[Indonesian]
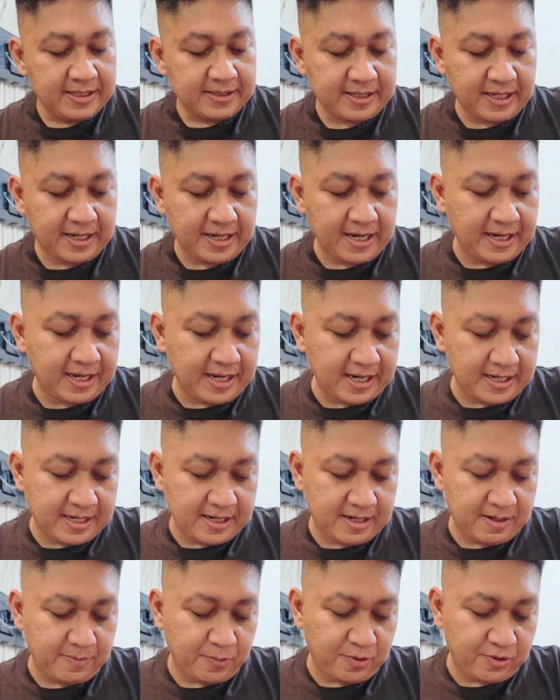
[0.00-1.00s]
saya naikkan
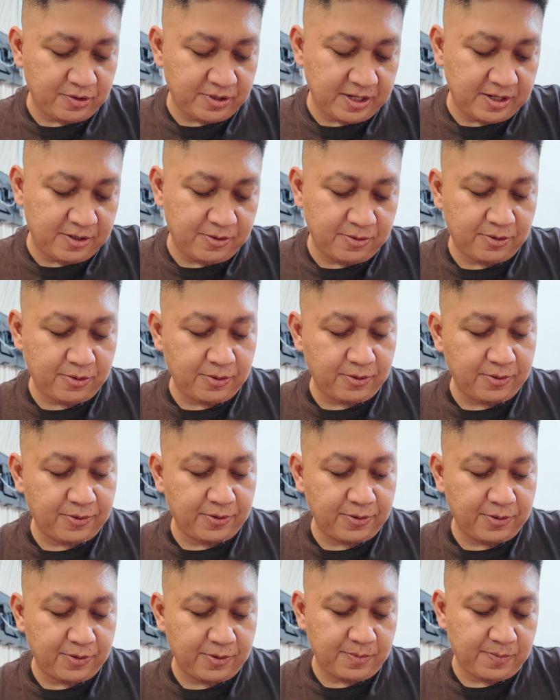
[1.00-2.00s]
dalam konten
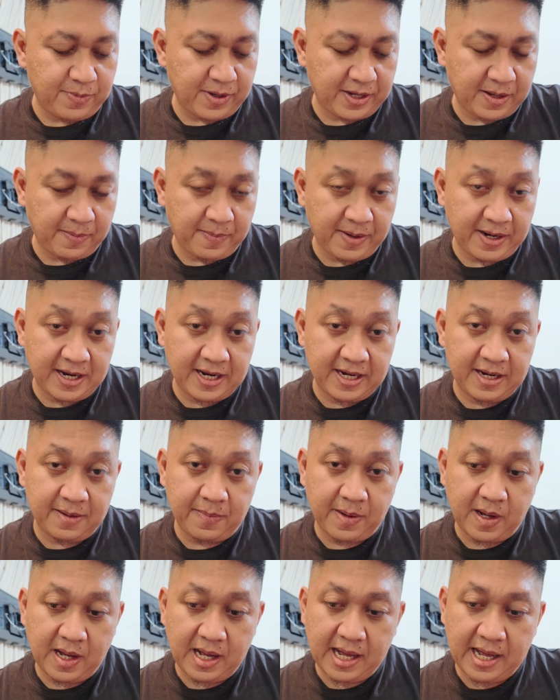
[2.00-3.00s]
YouTube. Bagaimana ini
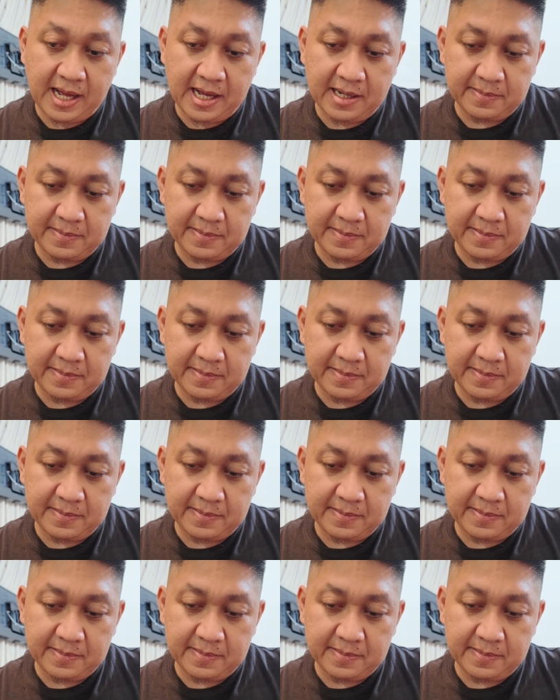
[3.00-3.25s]
Mbak? Oke,